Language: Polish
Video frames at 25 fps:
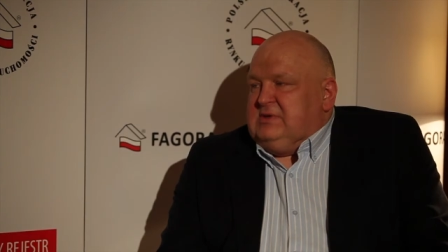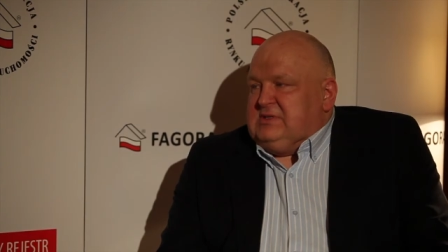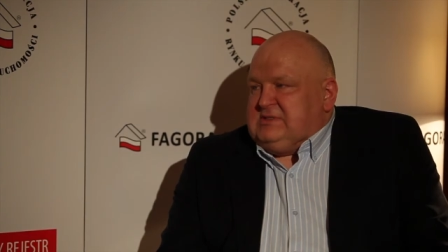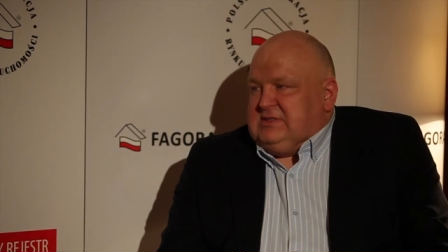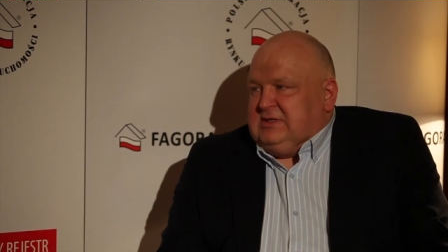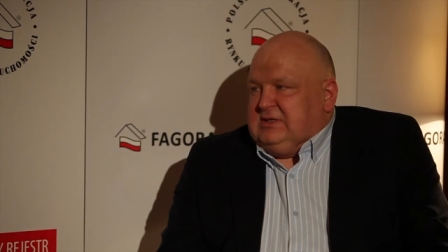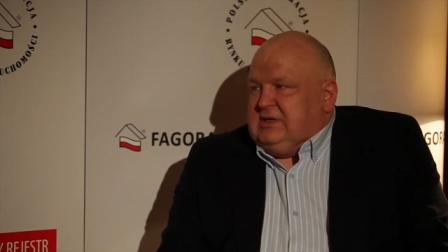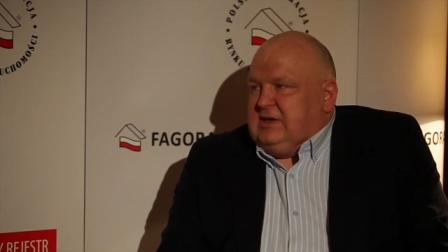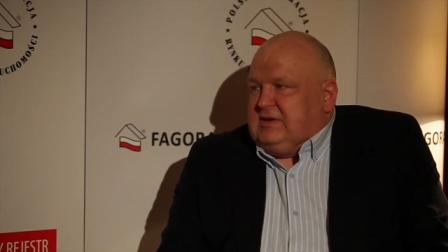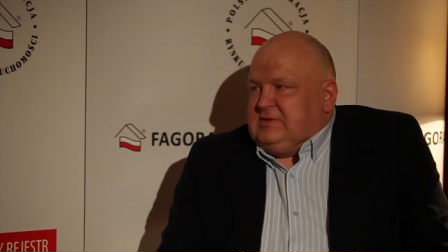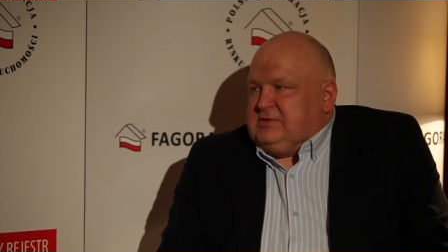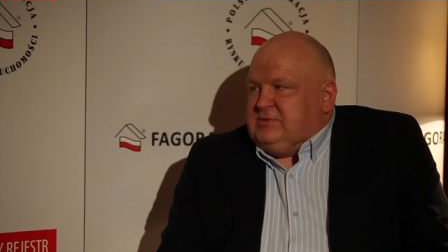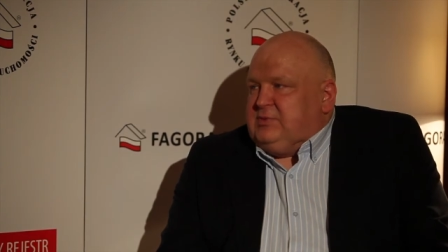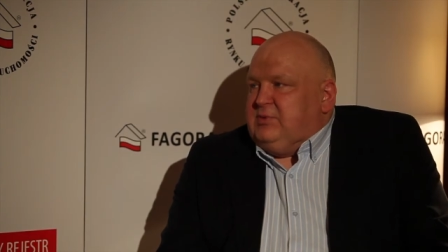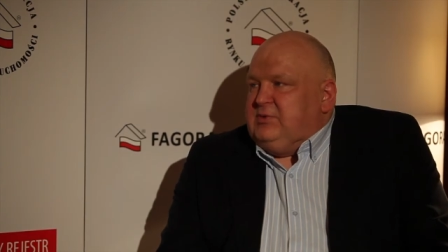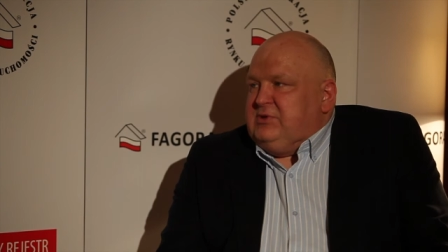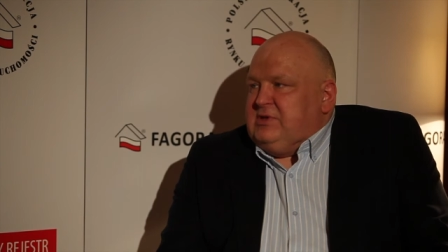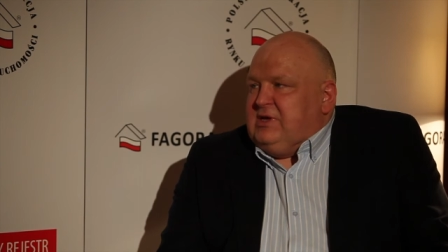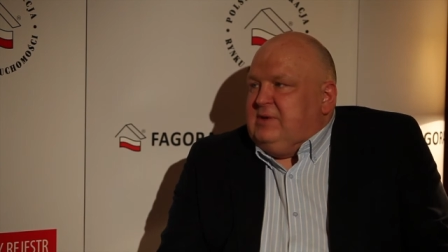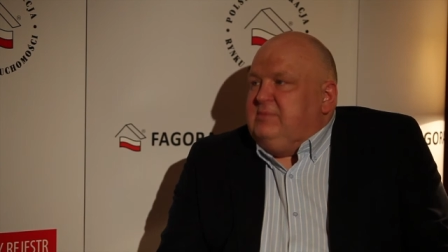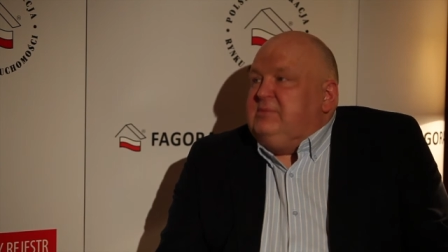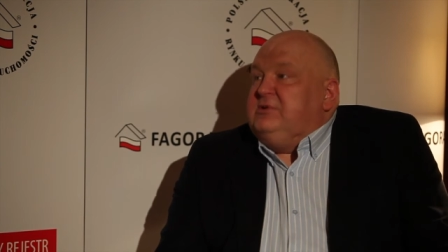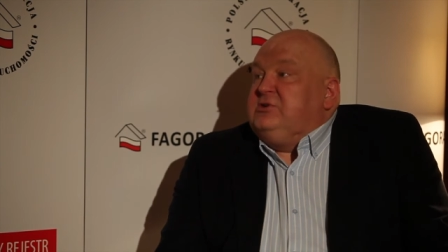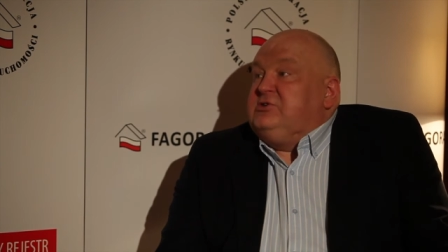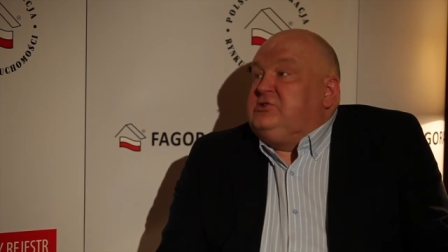Natomiast tak jak
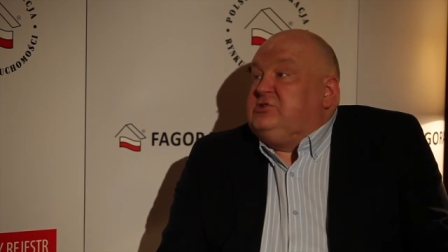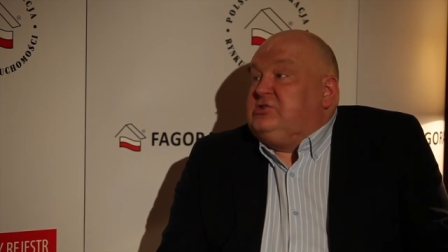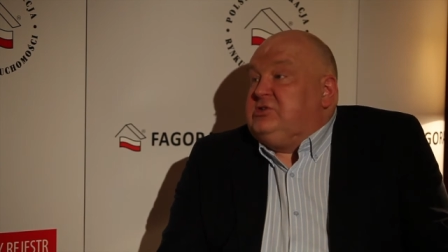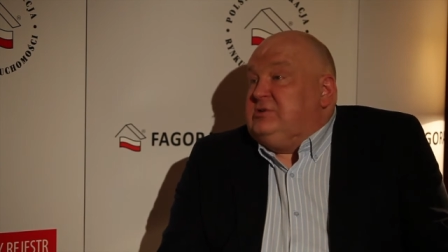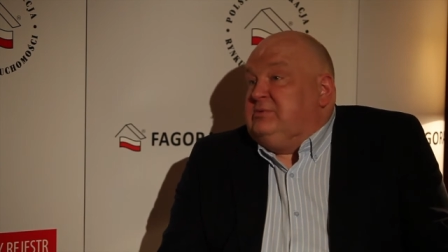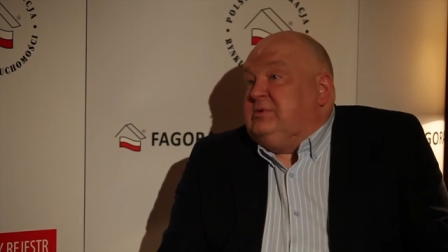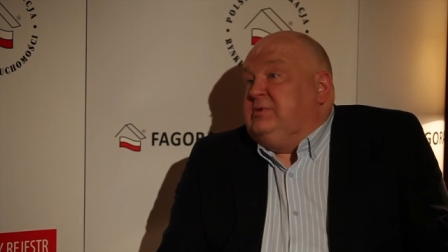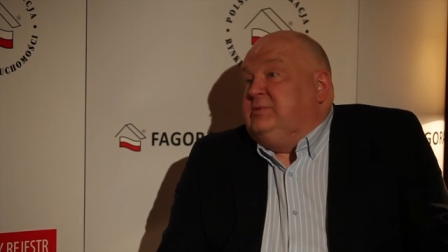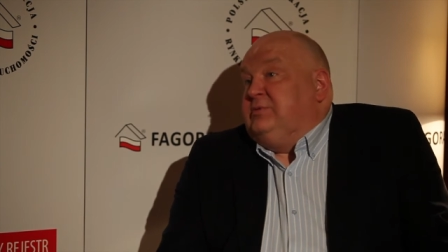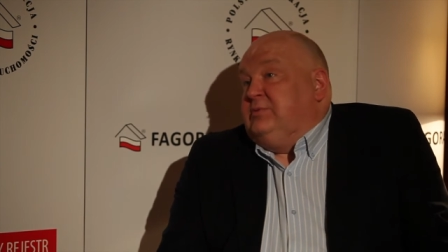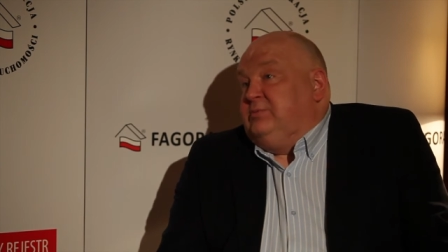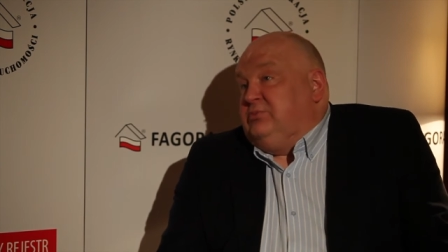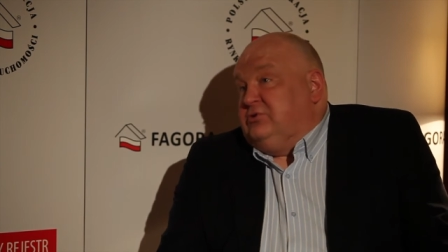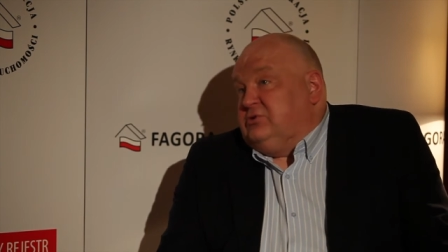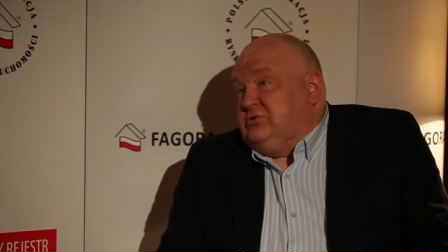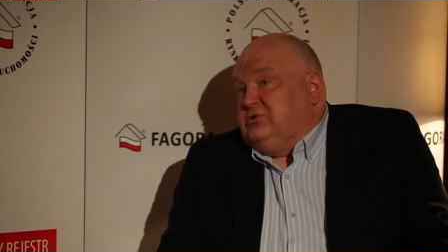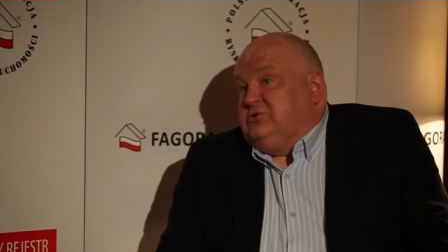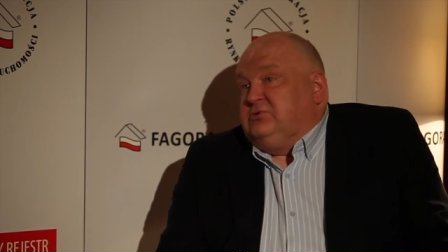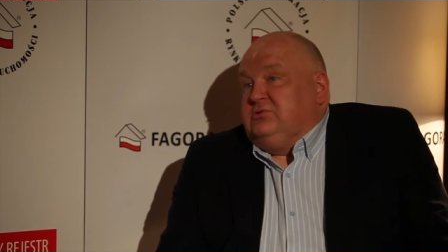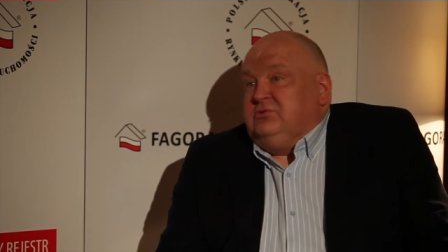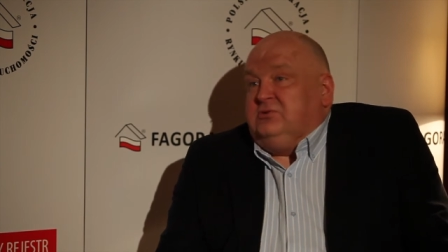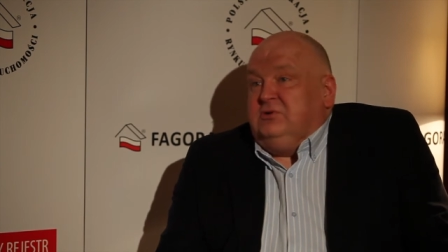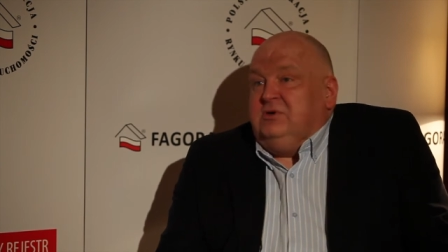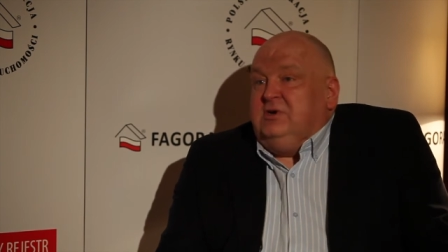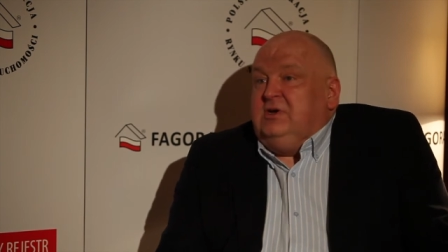wspominałem, trzeba po
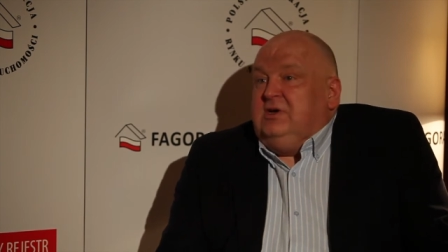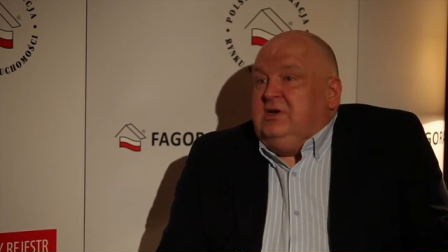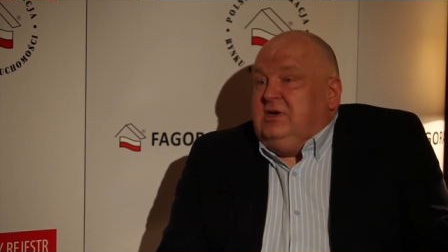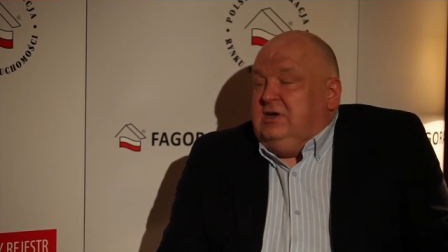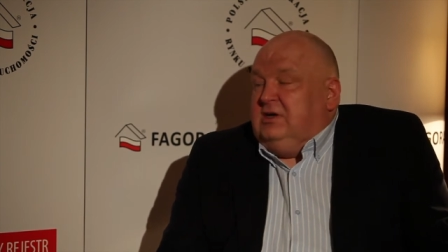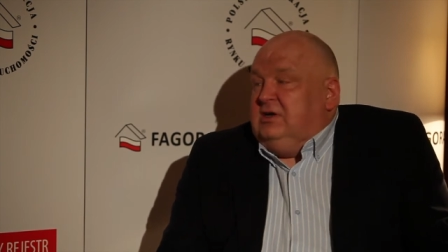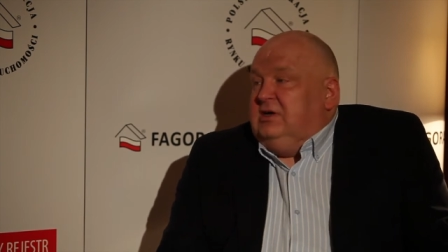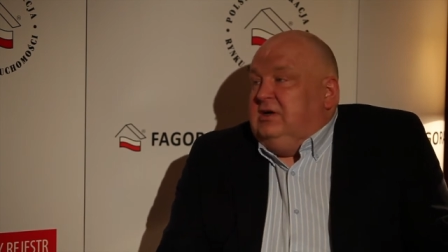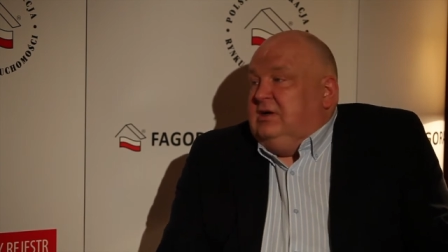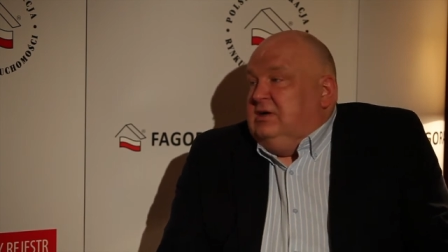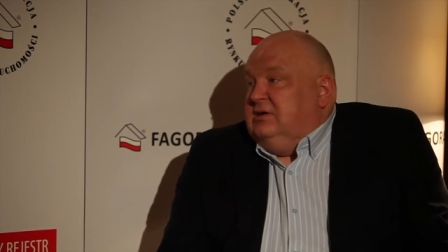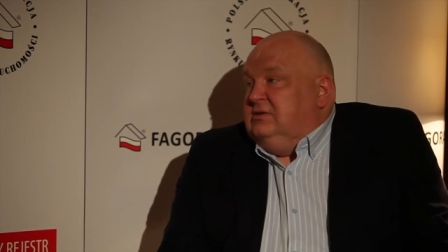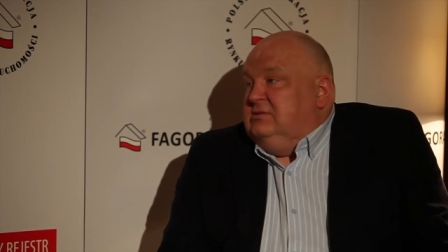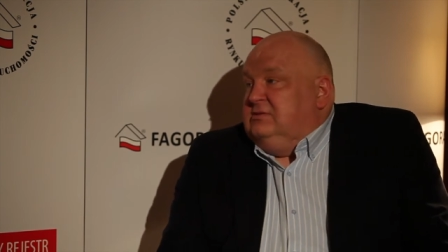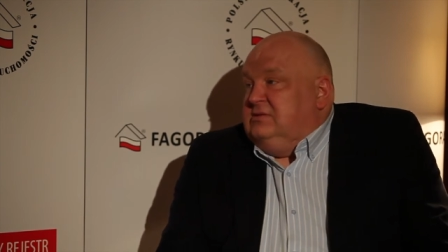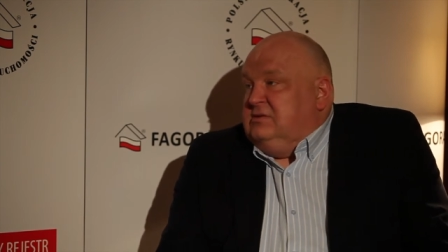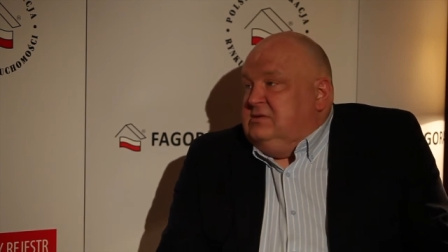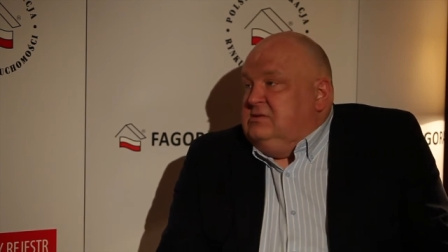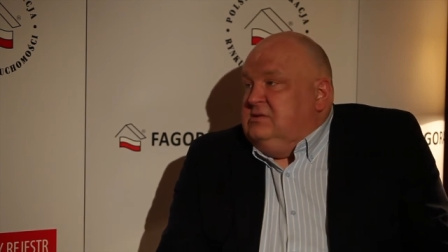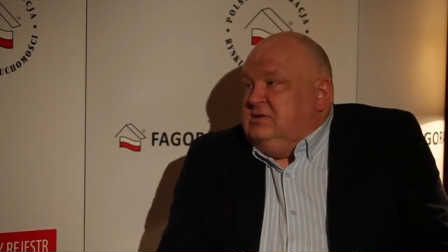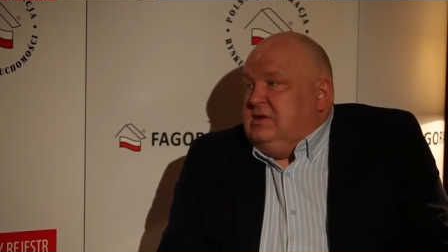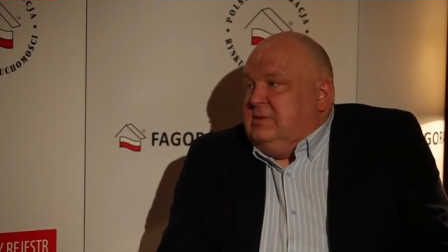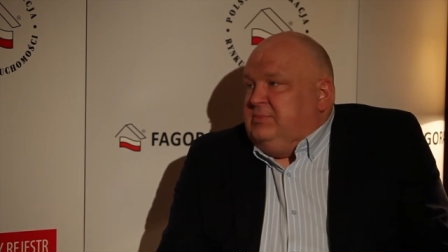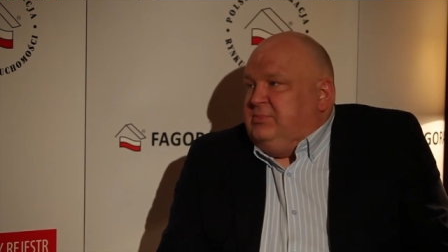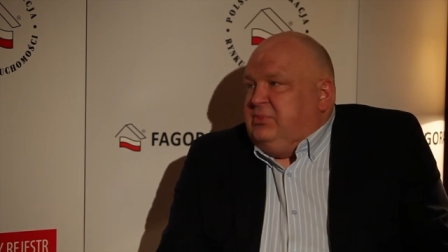prostu e,